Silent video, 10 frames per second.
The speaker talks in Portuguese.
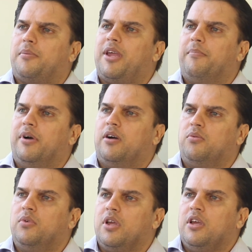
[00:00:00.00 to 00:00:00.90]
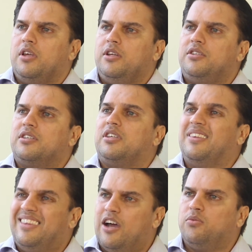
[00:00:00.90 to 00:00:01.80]
na minha mão e disse:
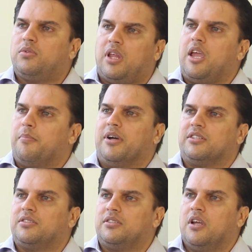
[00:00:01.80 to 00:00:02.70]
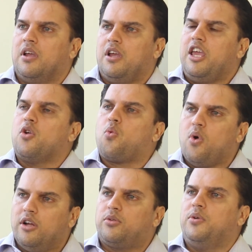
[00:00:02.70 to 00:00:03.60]
Não temas,
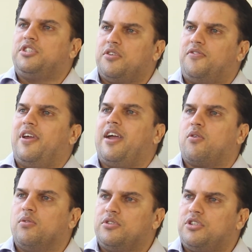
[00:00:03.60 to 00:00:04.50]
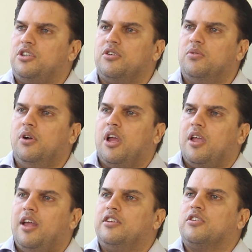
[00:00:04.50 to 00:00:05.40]
enquanto eu estiver contigo,
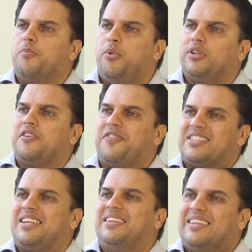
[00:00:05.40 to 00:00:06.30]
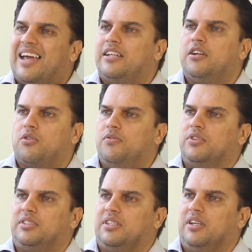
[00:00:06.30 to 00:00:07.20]
eles não podem fazer nada com
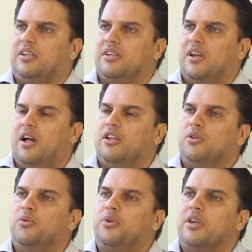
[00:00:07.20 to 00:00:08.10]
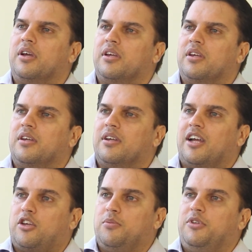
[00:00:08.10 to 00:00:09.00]
você. Aleluia.
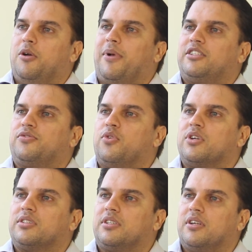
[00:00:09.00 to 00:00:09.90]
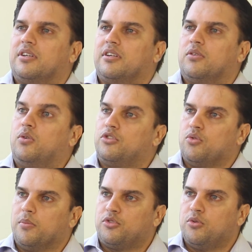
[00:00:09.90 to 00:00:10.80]
Aquilo me deu mais força.
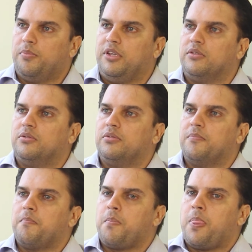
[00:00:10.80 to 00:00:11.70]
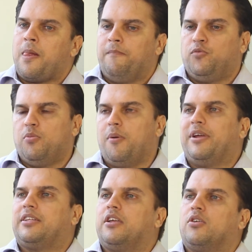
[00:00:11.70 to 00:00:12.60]
Continuamos subindo. No
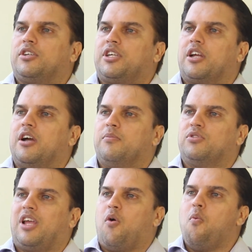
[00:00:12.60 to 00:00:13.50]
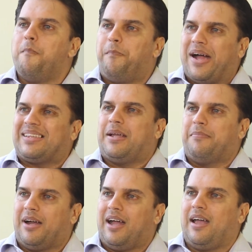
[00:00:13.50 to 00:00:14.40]
momento em que nós chegamos a um
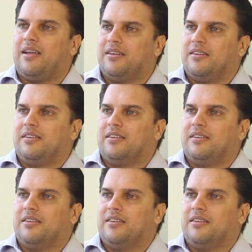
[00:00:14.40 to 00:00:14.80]
patamar,